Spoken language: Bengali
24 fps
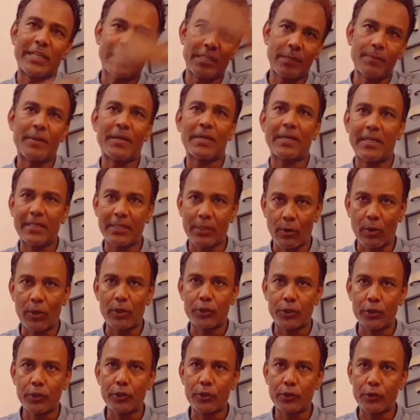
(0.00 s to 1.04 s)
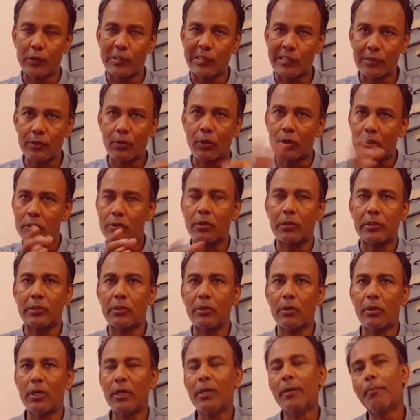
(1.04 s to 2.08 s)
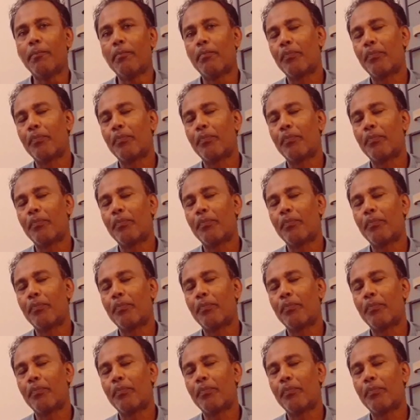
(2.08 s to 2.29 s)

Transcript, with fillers: দেশে পাঠিয়ে দেওয়ার জন্য যদি স্কট করতে হয়